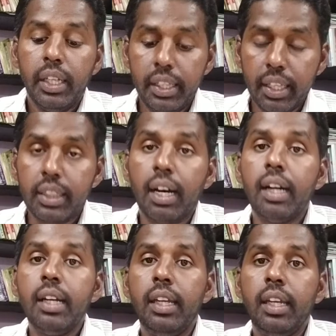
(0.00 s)
இதை
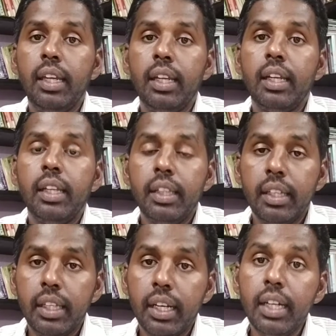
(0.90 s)
தாண்டி இந்த
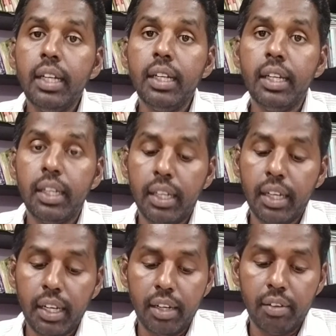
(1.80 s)
இரண்டு
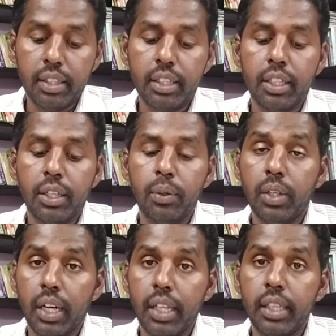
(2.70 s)
நிர்ணயவாதத்தையும்
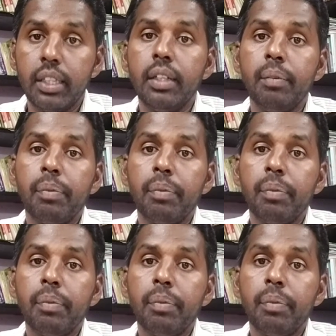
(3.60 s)
கடந்து